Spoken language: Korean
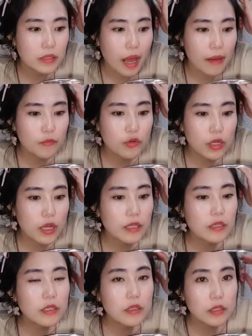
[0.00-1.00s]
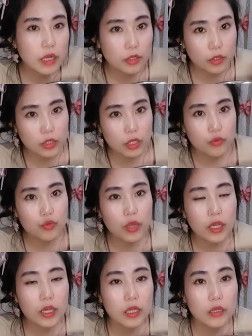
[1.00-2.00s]
아무리 렌즈라서 이제
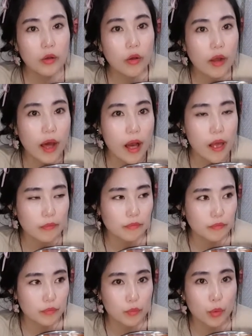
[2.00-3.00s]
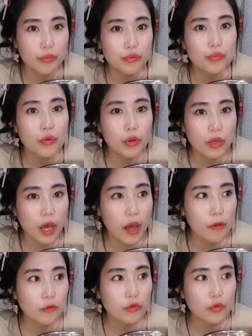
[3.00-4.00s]
눈에 끼는 거라 뭐 부드럽게
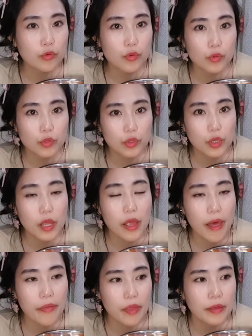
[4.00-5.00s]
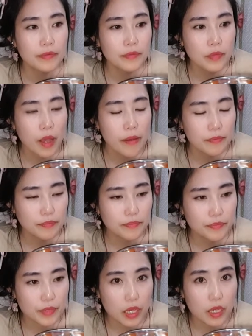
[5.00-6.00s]
하고 최대한
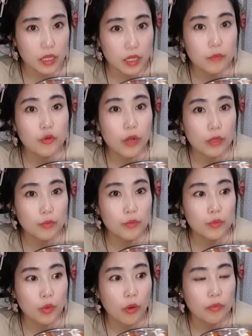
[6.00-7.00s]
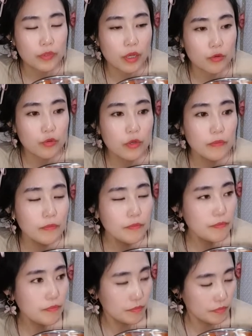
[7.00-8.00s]
음, 이물 같은 도 없애고
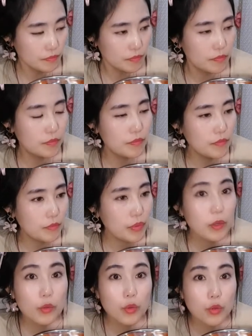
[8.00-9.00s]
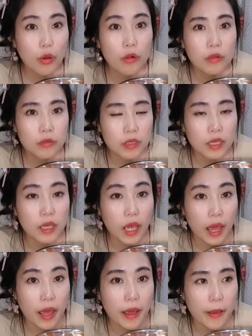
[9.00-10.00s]
피로도 덜
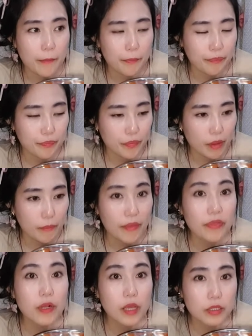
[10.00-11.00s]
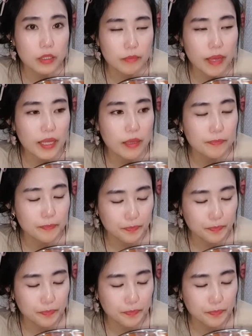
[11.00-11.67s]
느끼게 만들겠지만